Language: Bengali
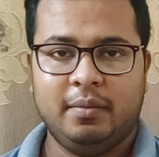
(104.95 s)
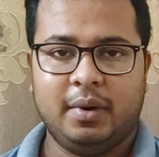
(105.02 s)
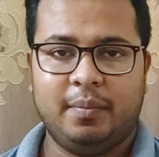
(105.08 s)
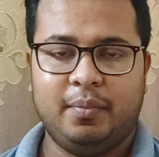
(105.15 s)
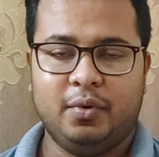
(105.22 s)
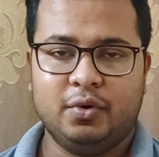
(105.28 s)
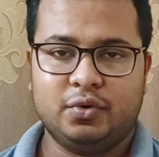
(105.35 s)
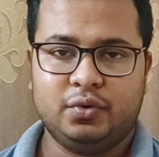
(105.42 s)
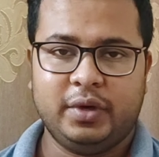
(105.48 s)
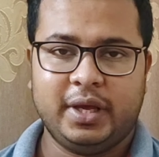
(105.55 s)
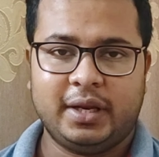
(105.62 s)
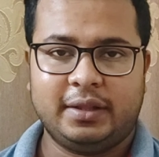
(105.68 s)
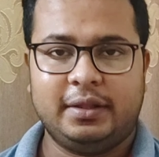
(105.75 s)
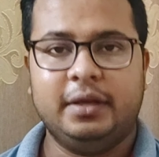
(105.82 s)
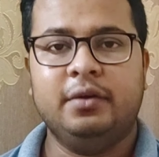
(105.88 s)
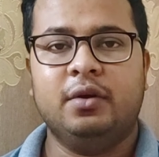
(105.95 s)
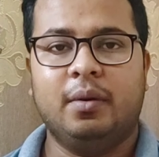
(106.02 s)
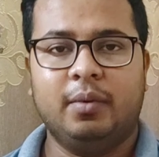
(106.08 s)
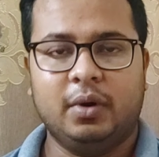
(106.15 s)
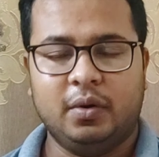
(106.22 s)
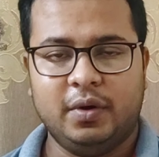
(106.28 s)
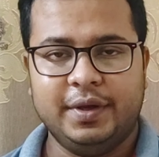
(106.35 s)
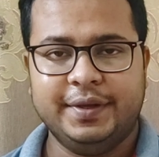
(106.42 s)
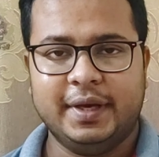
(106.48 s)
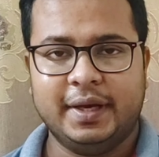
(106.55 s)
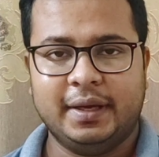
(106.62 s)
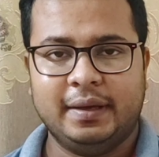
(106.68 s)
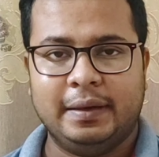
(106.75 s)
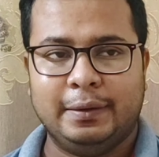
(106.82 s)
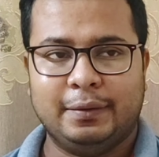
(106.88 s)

বা পরশু এর তিন ডবল হয়ে যায়